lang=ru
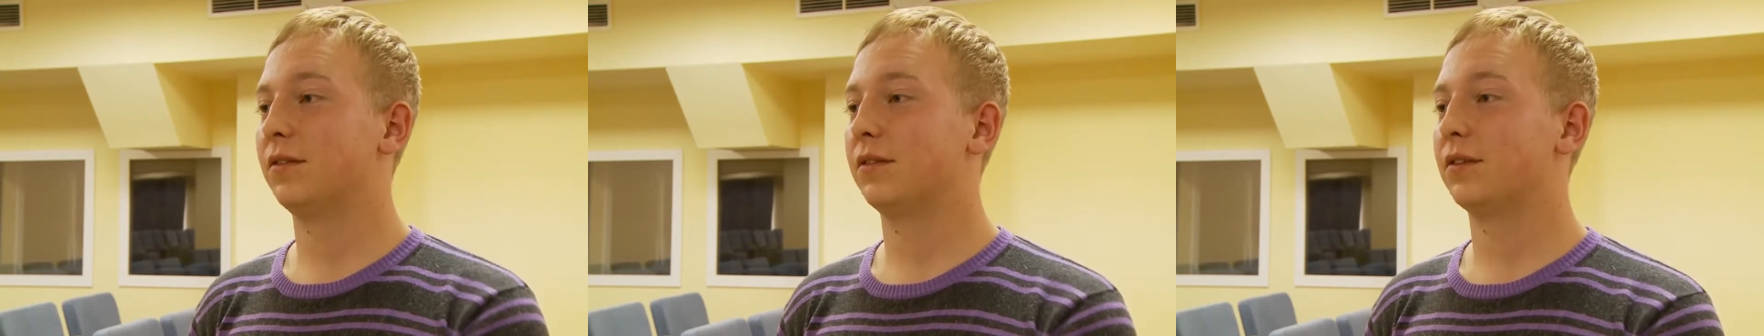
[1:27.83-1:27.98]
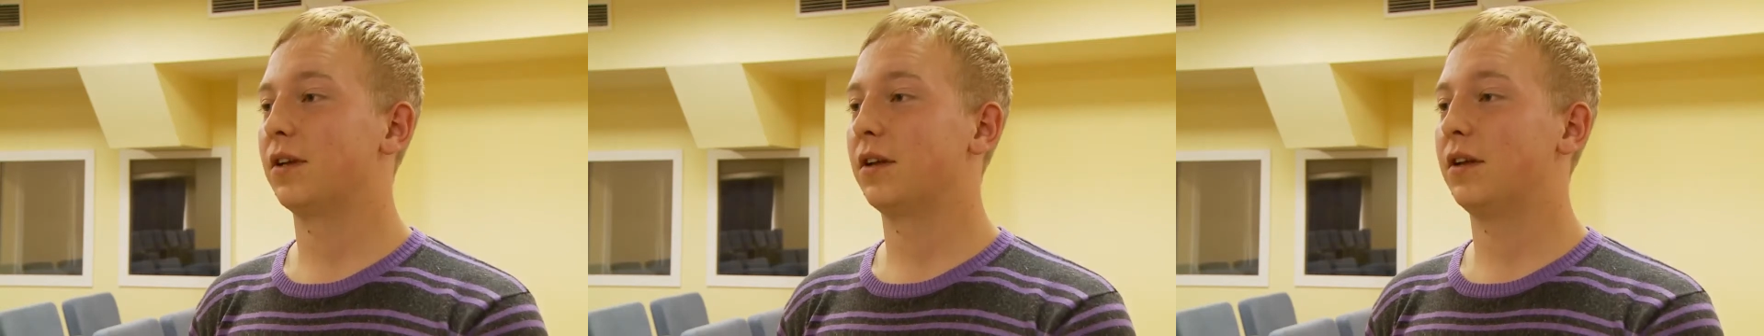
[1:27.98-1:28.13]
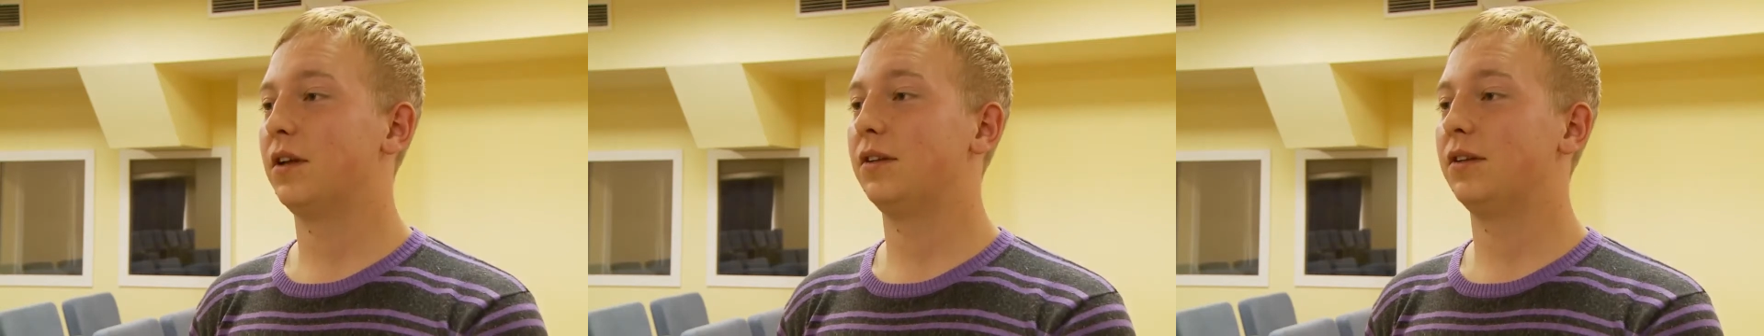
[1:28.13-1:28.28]

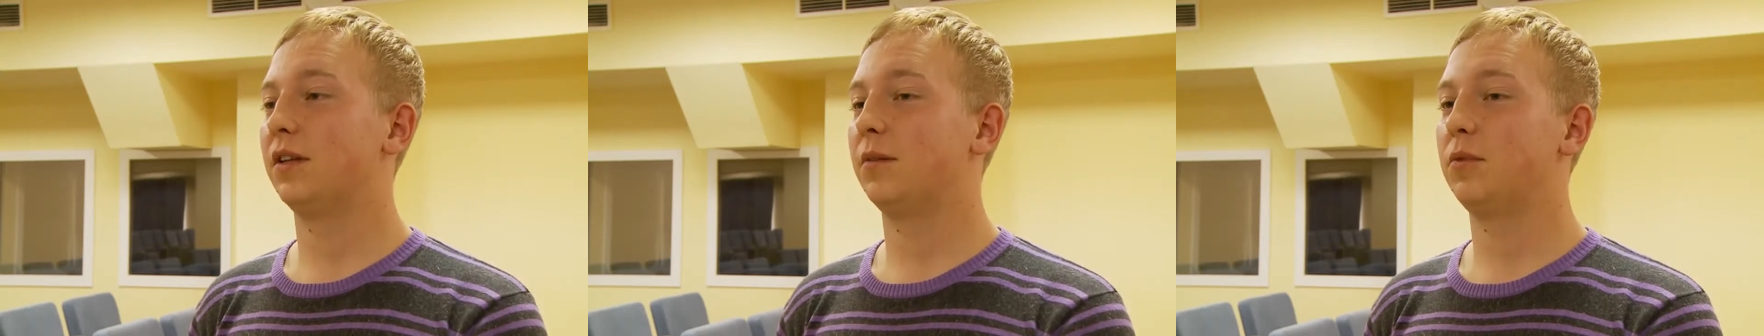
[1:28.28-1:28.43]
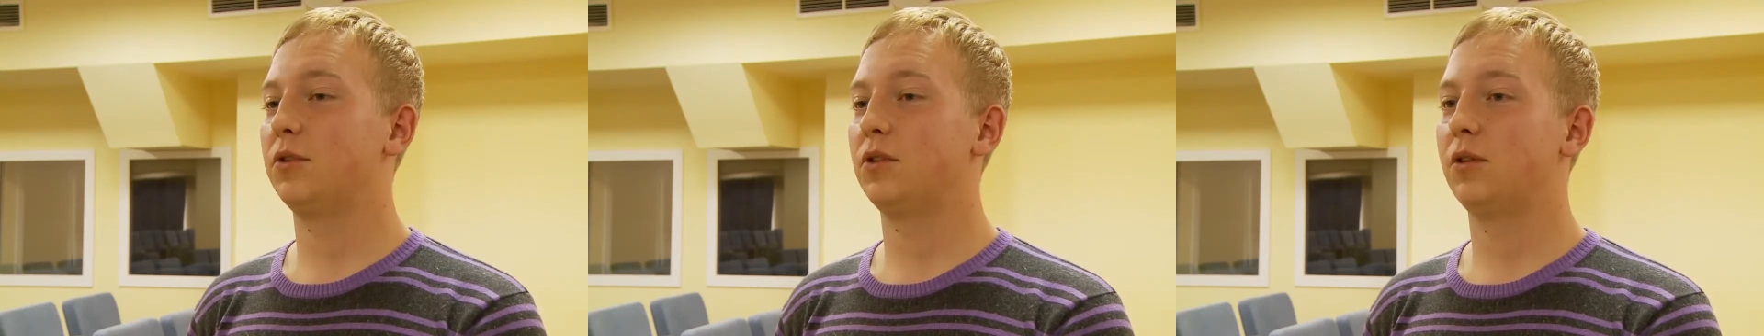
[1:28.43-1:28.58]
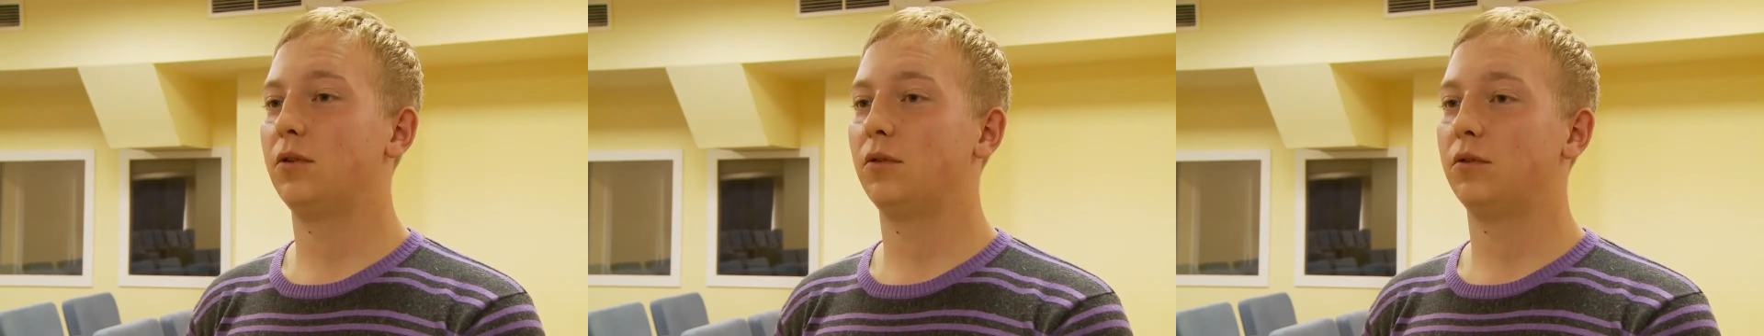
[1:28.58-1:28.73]
каких-то
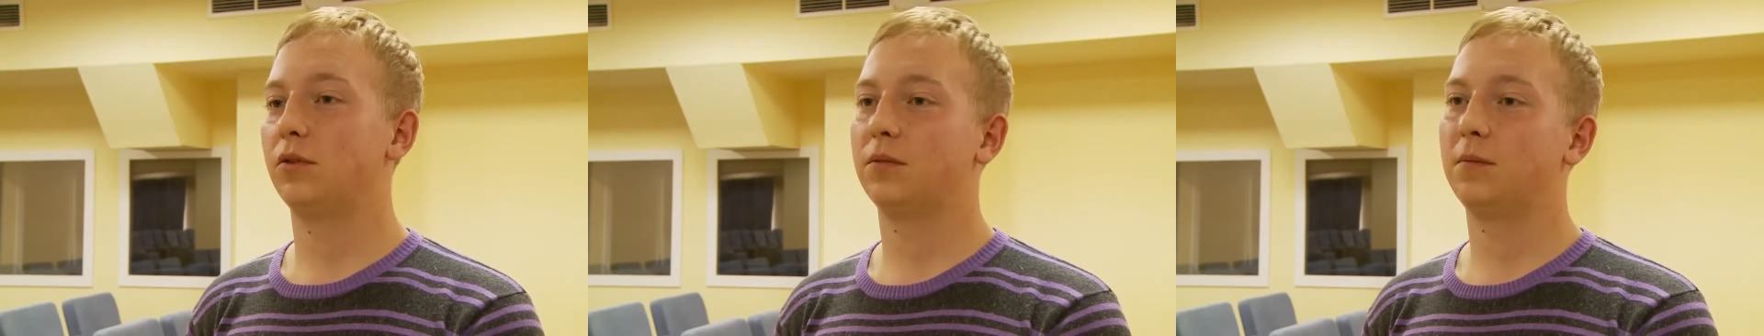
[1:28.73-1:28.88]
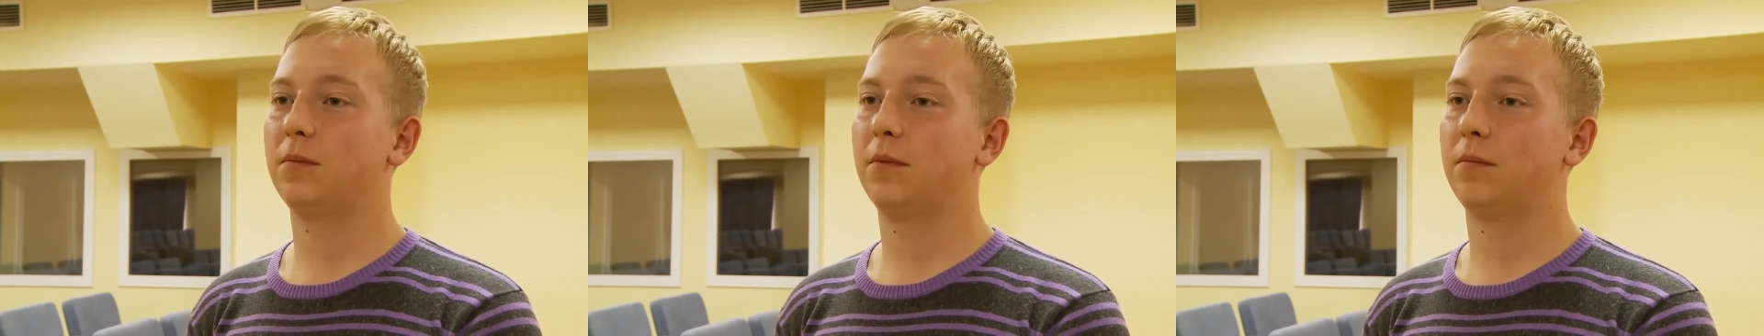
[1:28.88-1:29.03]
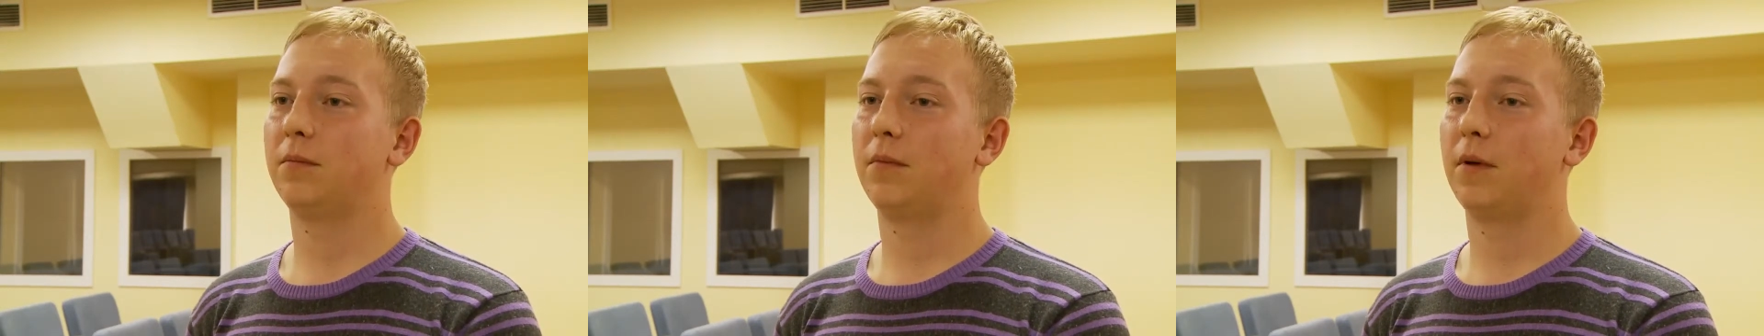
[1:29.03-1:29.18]
определенных
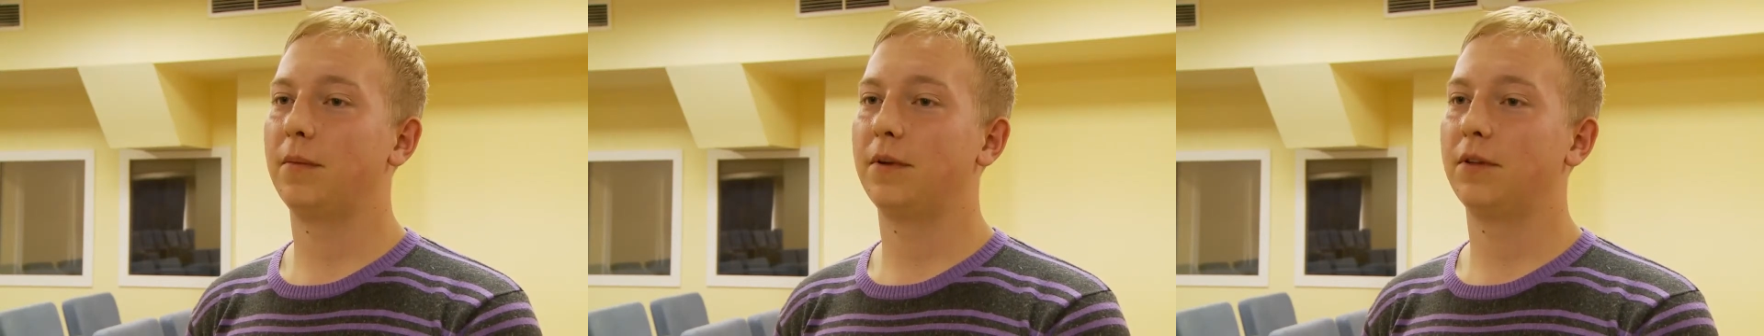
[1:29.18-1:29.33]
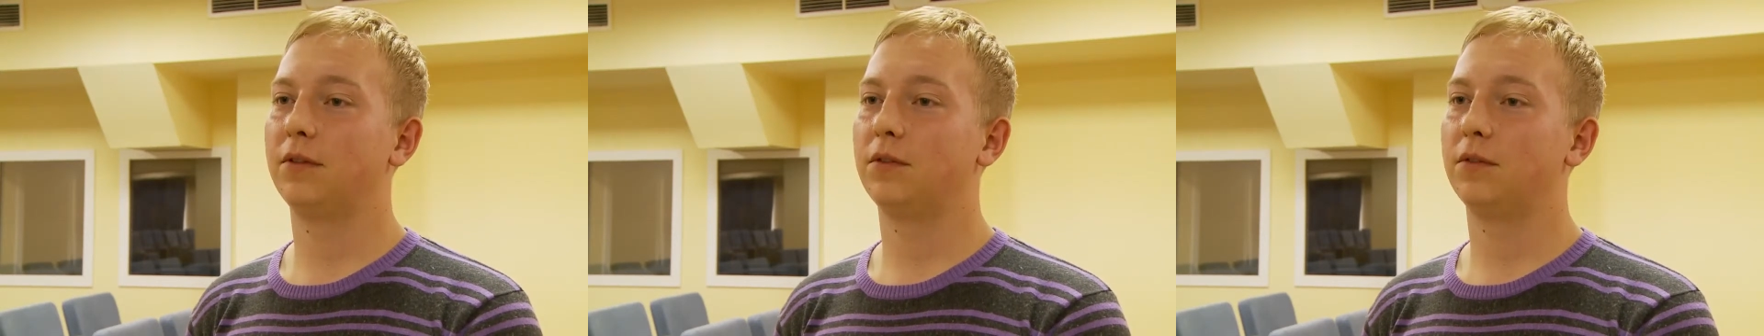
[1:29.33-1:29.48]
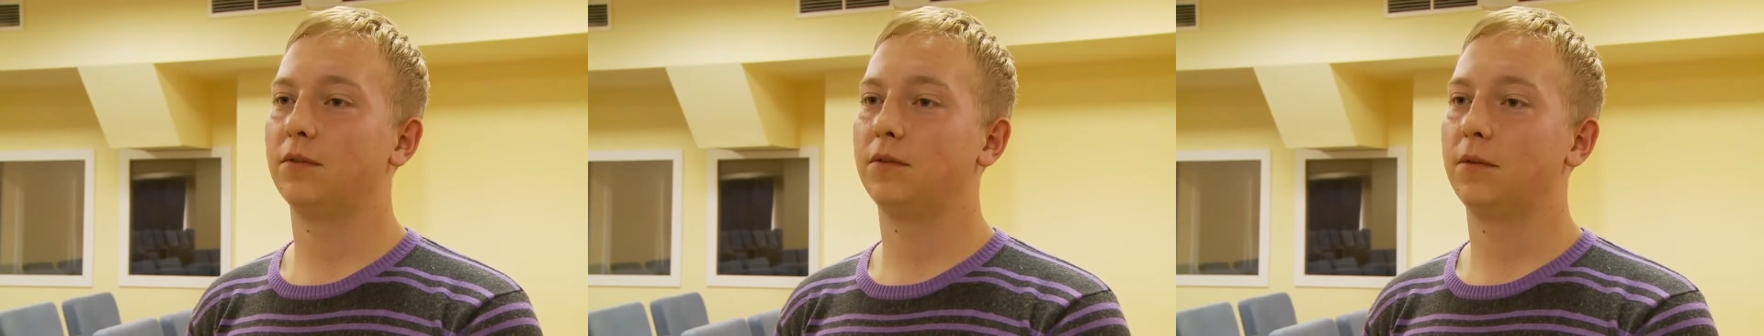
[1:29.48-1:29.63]

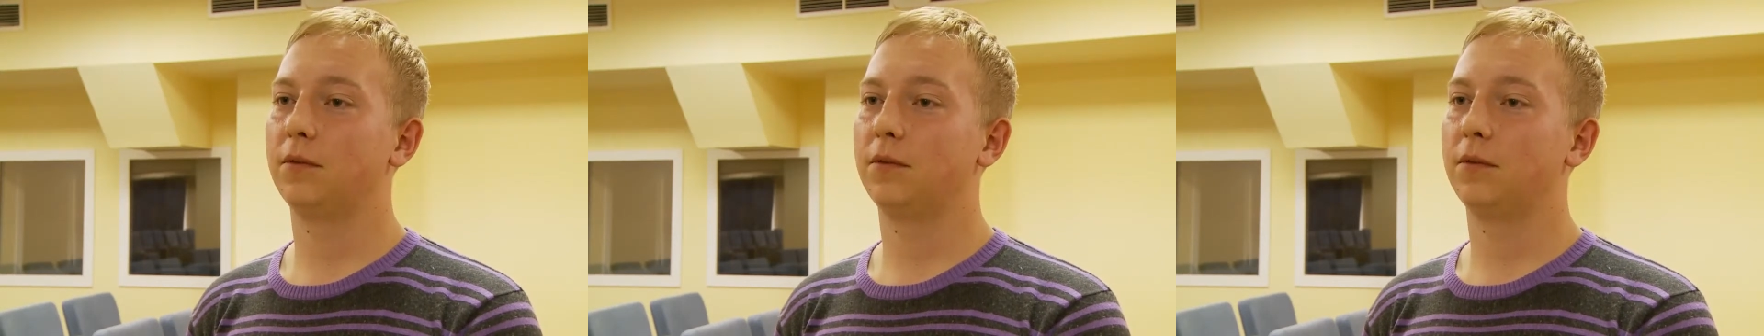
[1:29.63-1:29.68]
моментов.